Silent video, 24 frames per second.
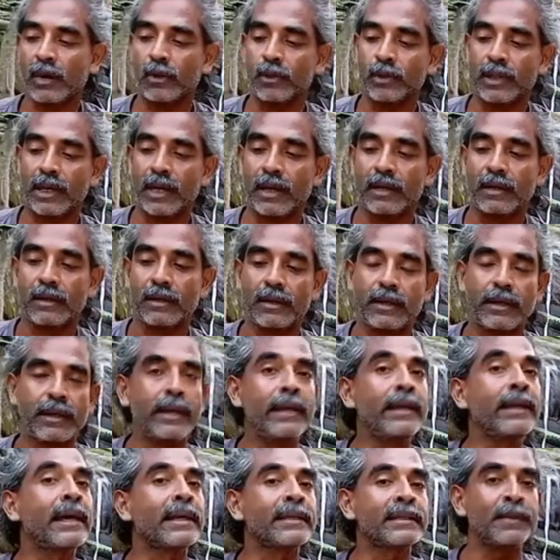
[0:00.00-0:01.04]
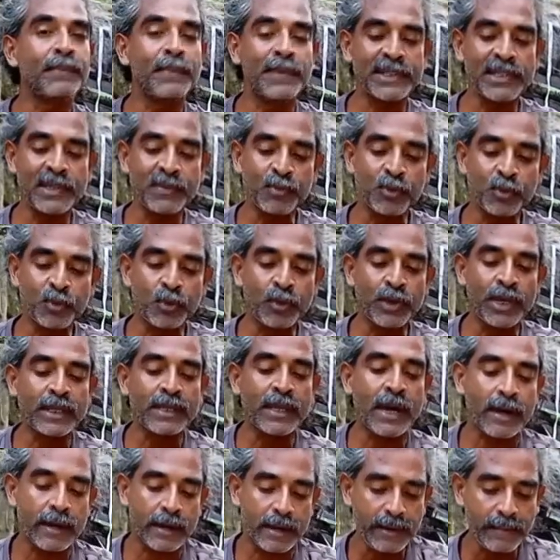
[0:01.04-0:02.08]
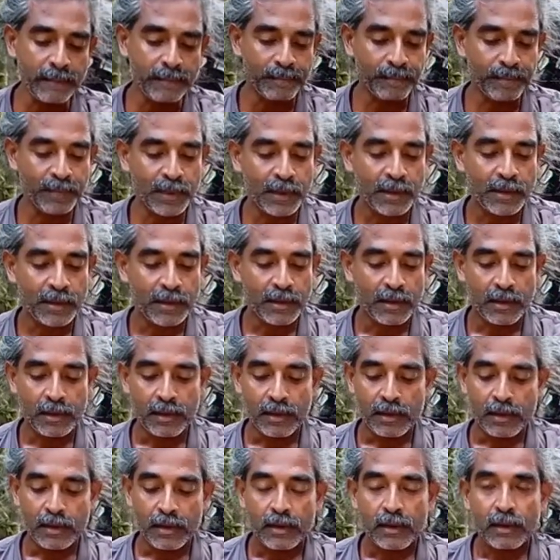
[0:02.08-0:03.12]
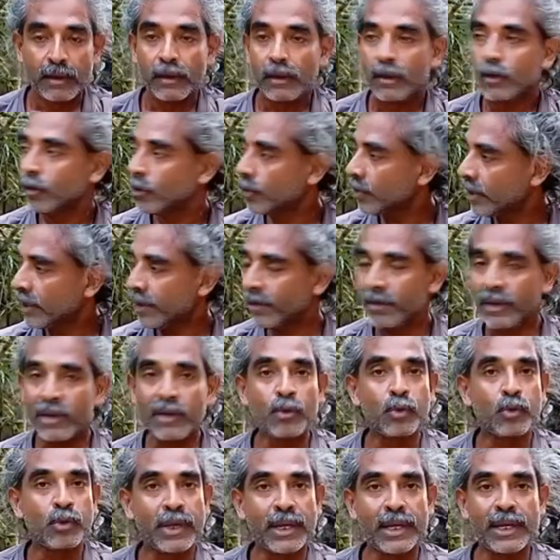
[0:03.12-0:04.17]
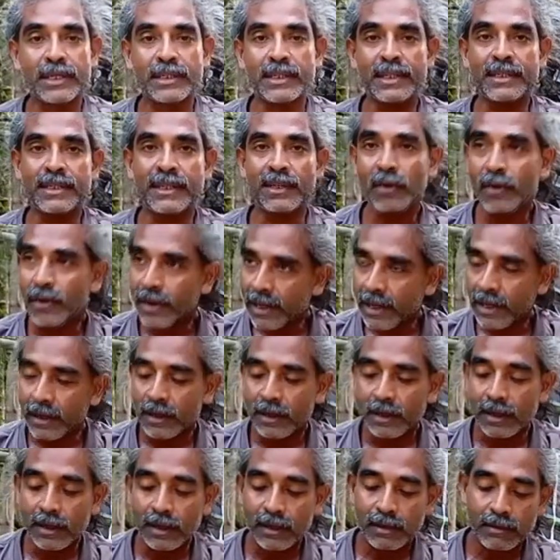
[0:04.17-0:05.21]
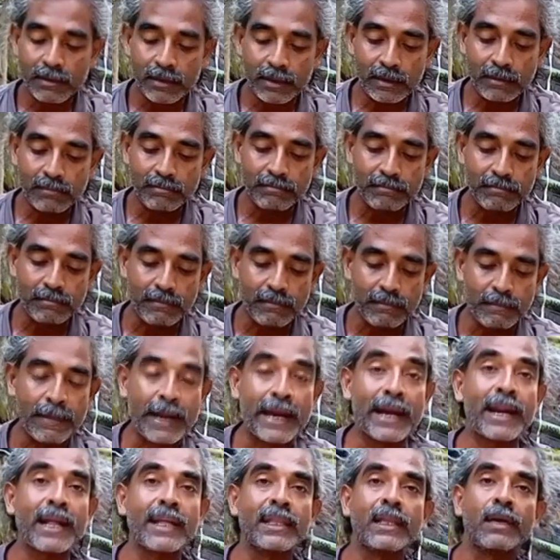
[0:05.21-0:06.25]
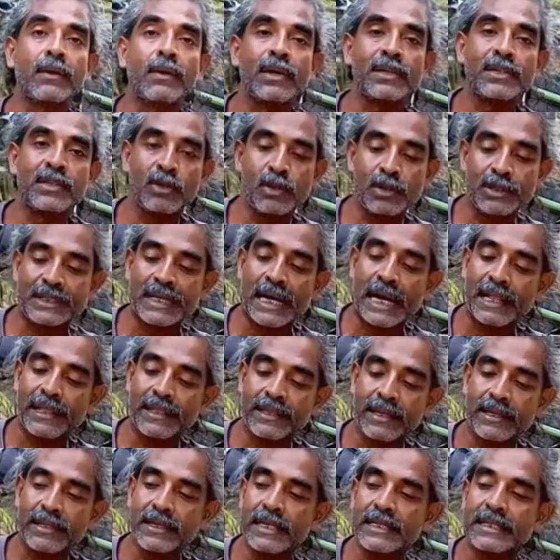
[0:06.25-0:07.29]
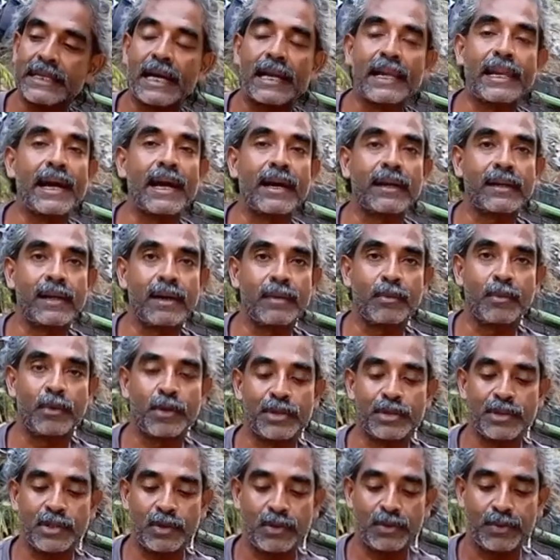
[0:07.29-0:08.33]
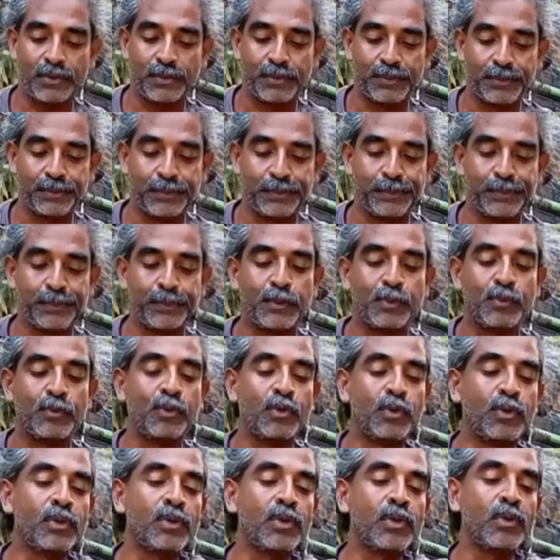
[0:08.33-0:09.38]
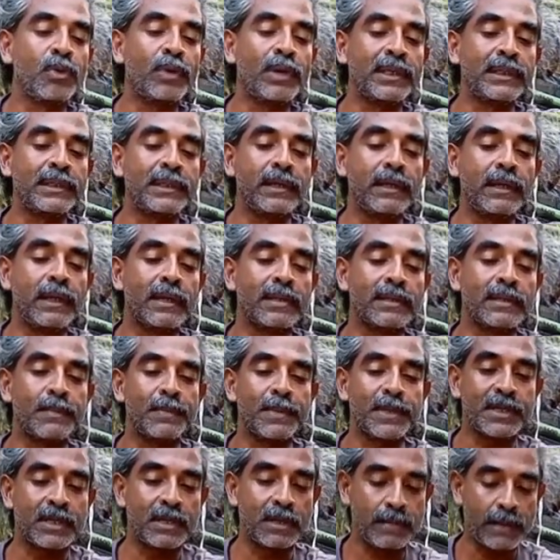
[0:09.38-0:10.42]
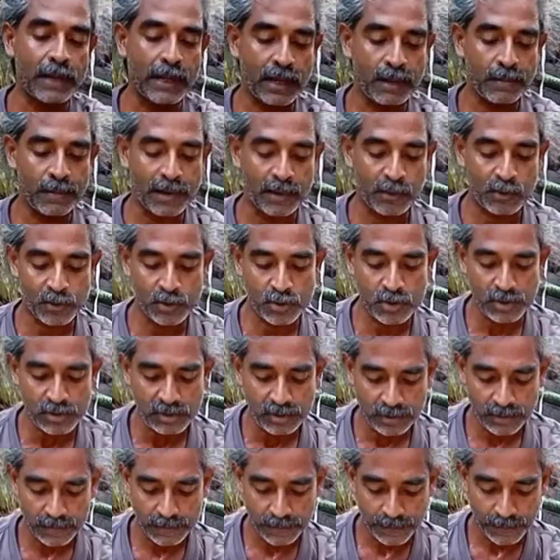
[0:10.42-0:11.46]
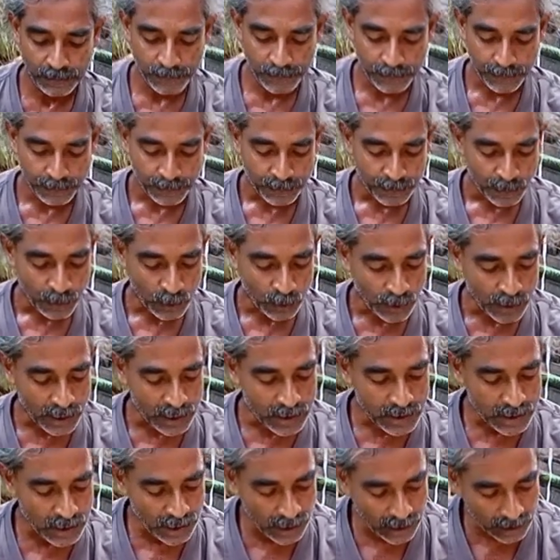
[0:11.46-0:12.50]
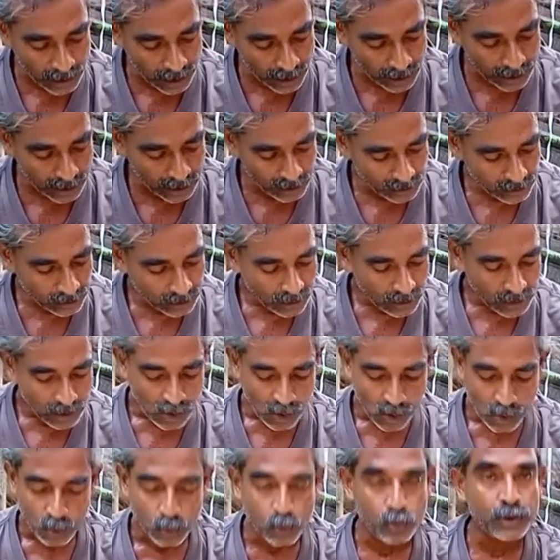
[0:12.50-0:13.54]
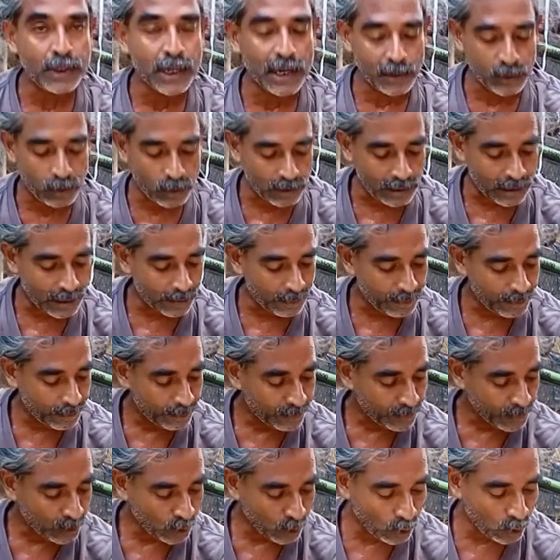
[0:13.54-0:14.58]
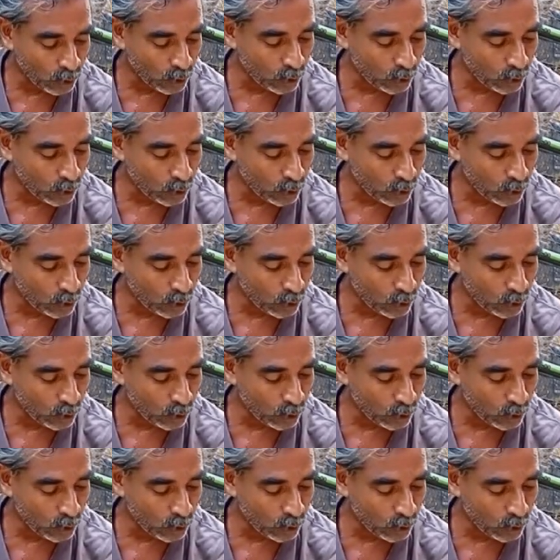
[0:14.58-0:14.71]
গোজা এই আশেপাশের পুকুরেই থাকে কোনো কারণে উঠে এসেছিল এখানে ওই বেড়া দেওয়া ছিল জাল দিয়ে সেই জালে আটকা পড়েছিল ফোন করেছিলেন আশেপাশের বাড়ির মানুষজন এসে এটাকে উদ্ধার করলেন তো